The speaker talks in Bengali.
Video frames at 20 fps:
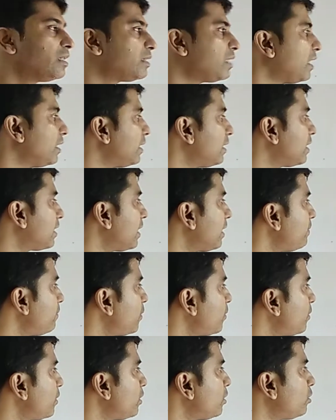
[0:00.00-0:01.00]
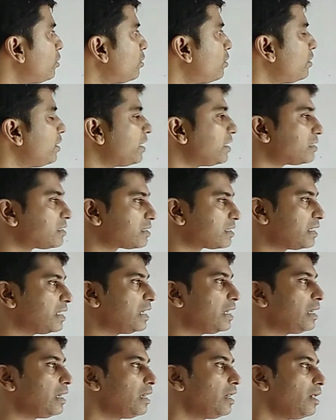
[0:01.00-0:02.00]
তাদেরকে বিভিন্ন ধরনের
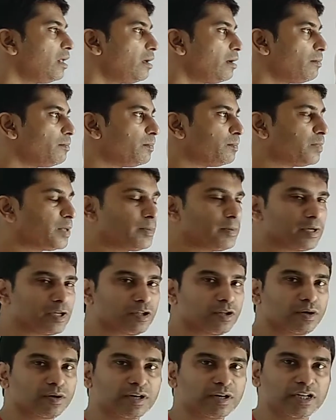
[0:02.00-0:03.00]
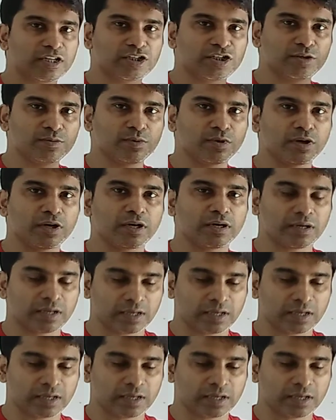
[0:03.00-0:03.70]
স্কিল বিভিন্ন ধরনের জীবন